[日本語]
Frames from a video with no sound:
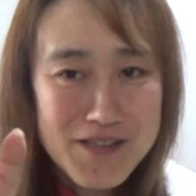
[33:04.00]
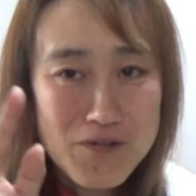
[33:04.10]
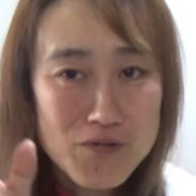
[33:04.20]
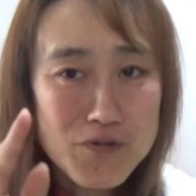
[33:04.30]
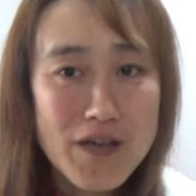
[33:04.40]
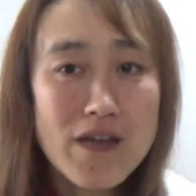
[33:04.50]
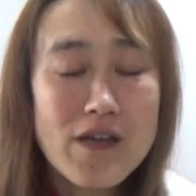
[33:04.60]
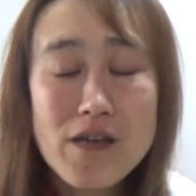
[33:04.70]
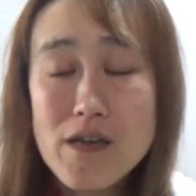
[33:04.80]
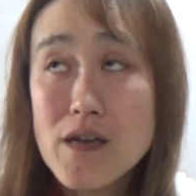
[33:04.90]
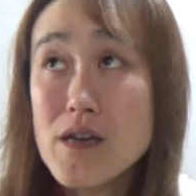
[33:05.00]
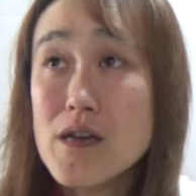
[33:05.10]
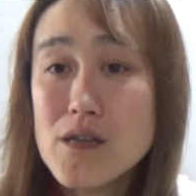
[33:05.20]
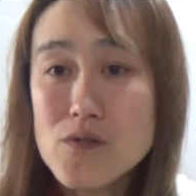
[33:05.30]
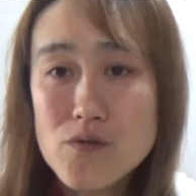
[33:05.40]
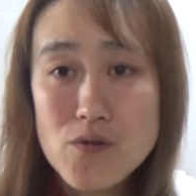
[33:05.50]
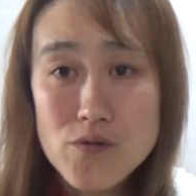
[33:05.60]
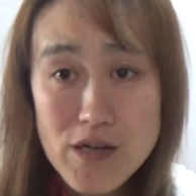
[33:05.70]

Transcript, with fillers: ということで、えーと、と今日